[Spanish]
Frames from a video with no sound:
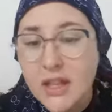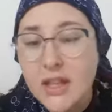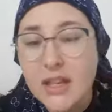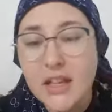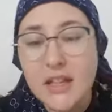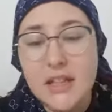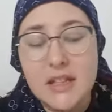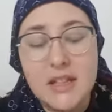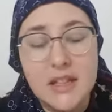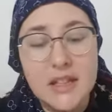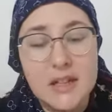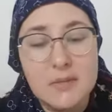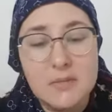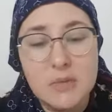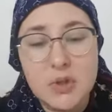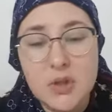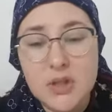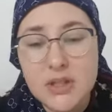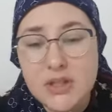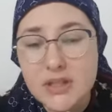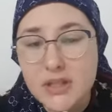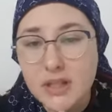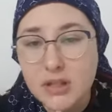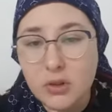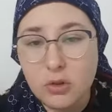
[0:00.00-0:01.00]
y tenemos que
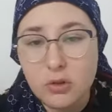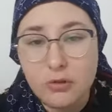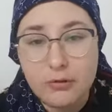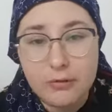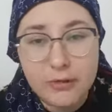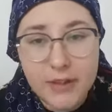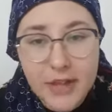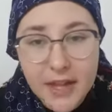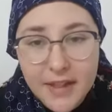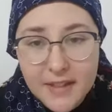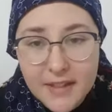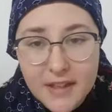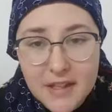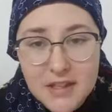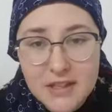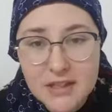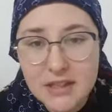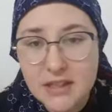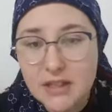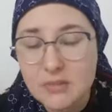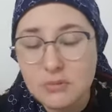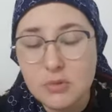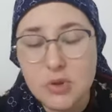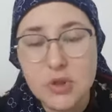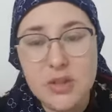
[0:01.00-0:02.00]
estar confiadas,
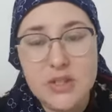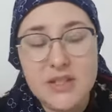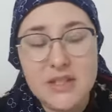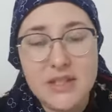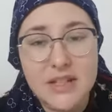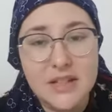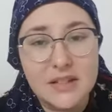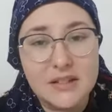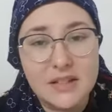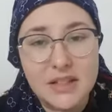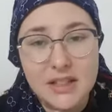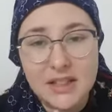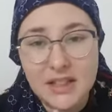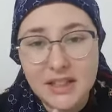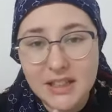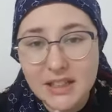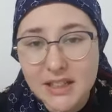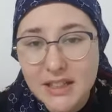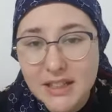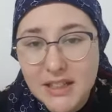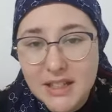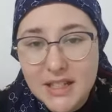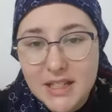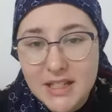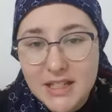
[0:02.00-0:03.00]
tenemos que estar
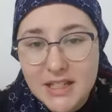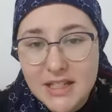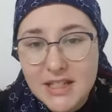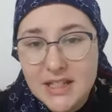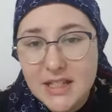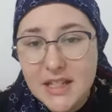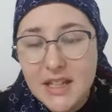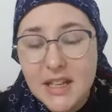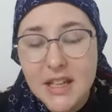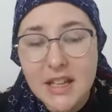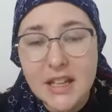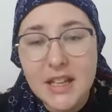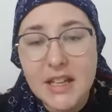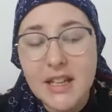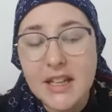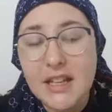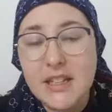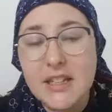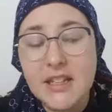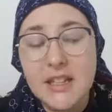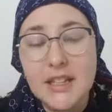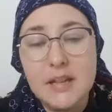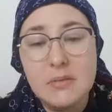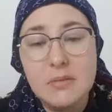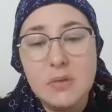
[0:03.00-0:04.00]
tranquilas y
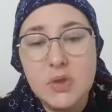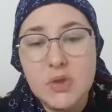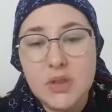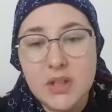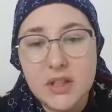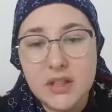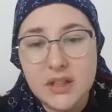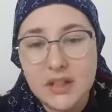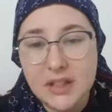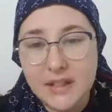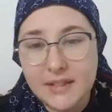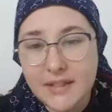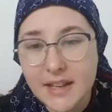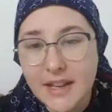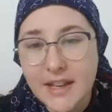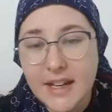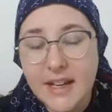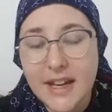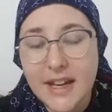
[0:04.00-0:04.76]
tenemos que entender